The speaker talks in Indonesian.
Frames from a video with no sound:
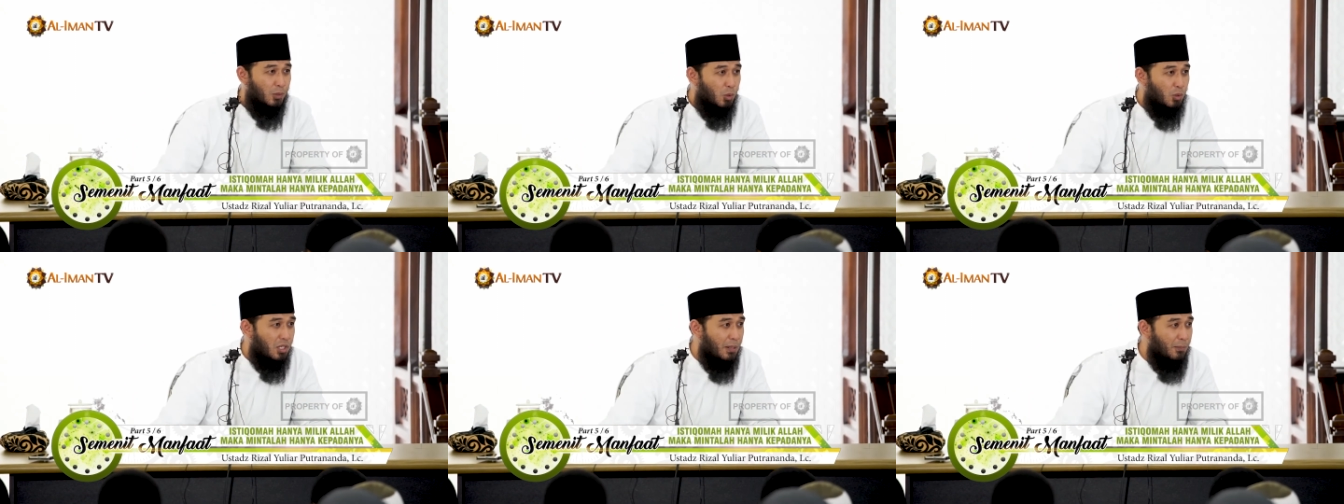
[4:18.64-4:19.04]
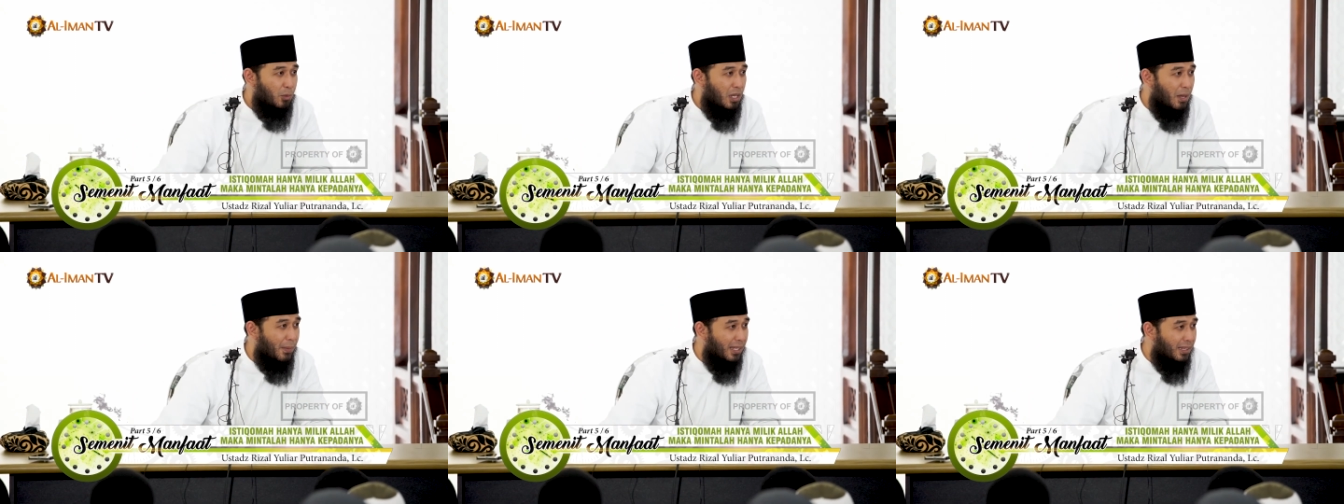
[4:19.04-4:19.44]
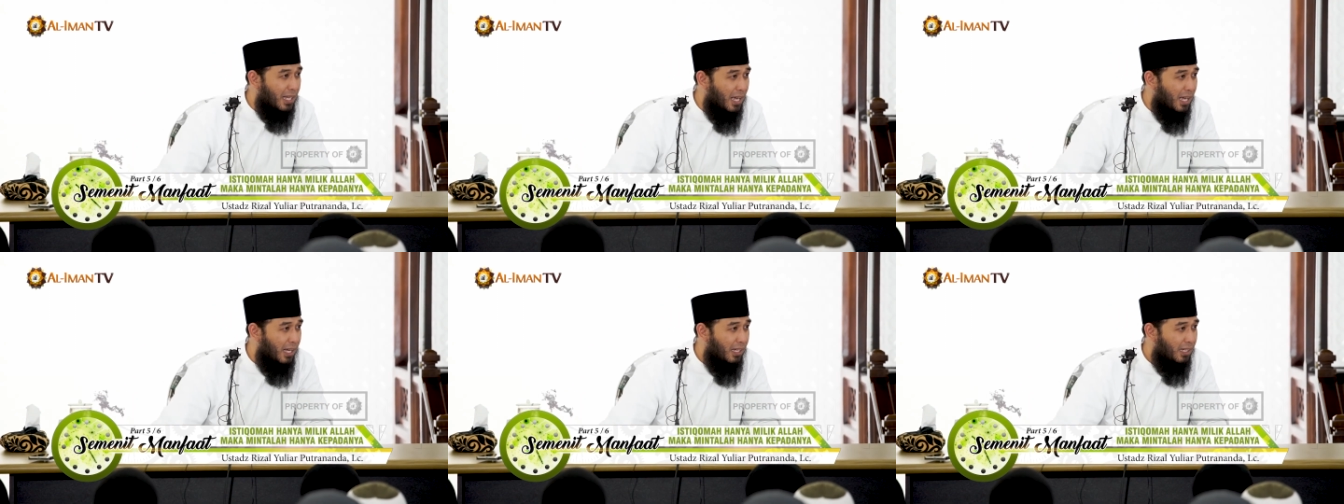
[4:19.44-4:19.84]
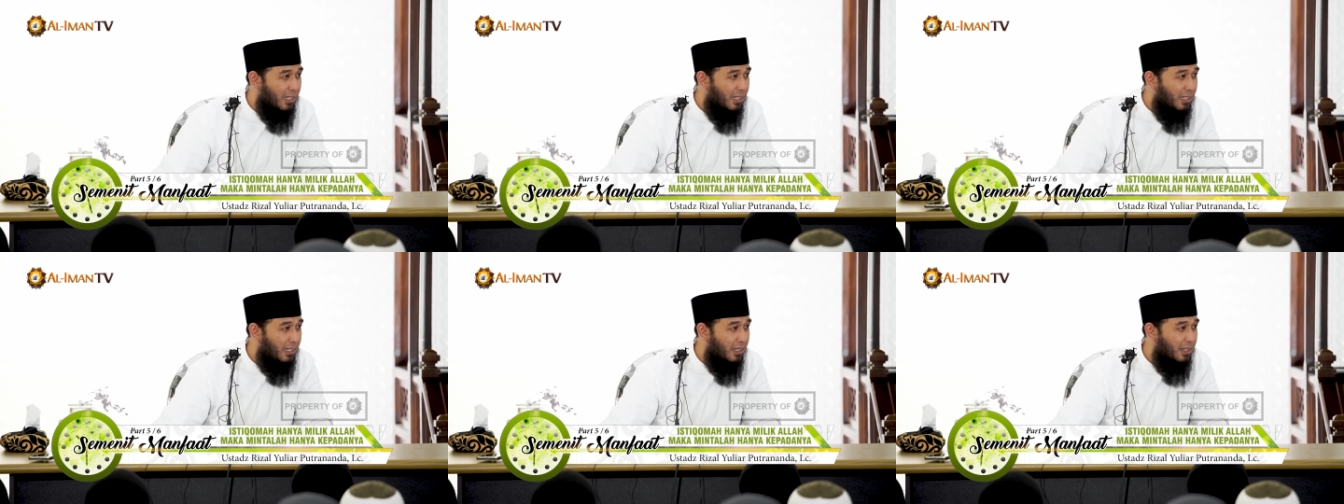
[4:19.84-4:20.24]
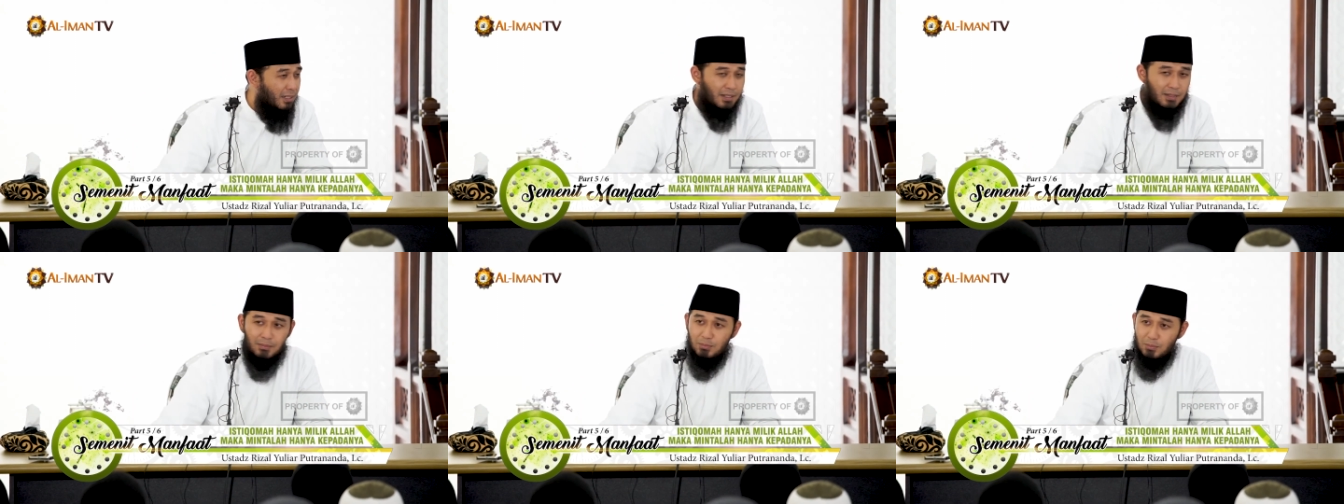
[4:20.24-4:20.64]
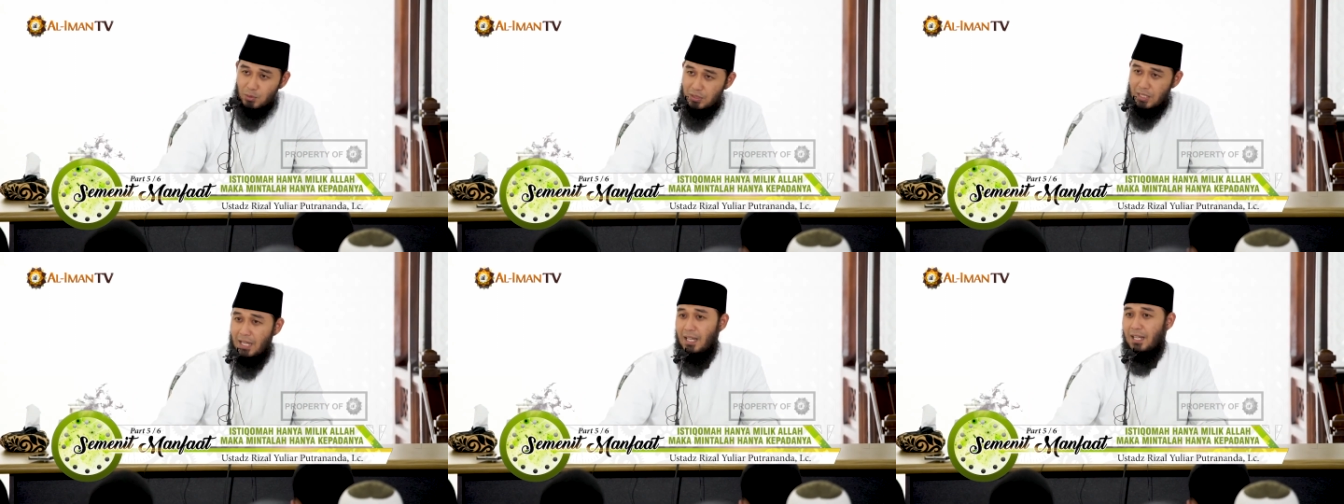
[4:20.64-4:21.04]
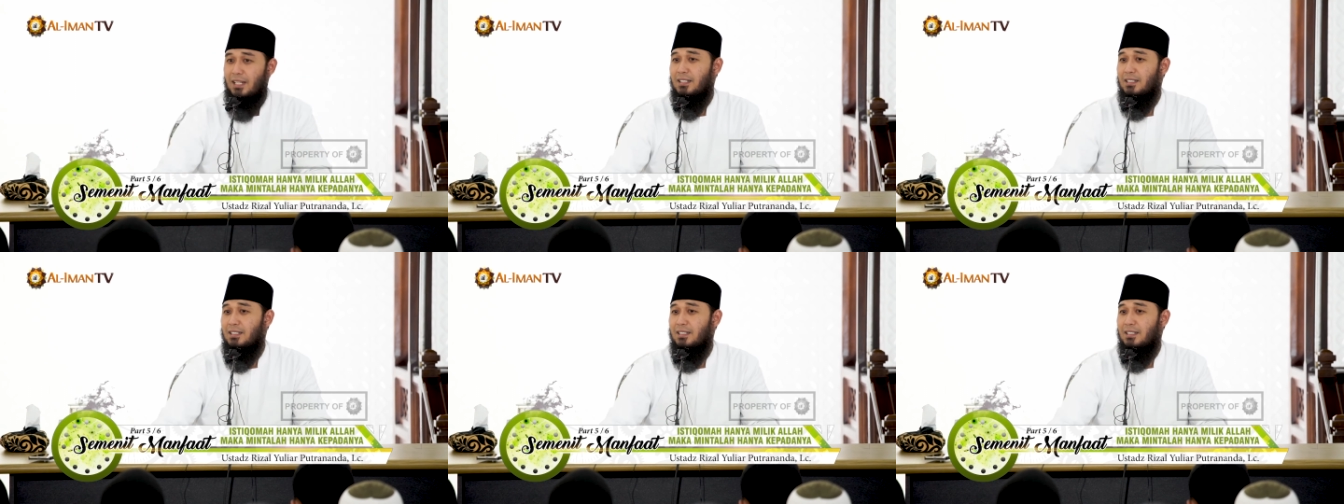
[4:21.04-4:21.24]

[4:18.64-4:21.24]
Kucing punya mata? Punya.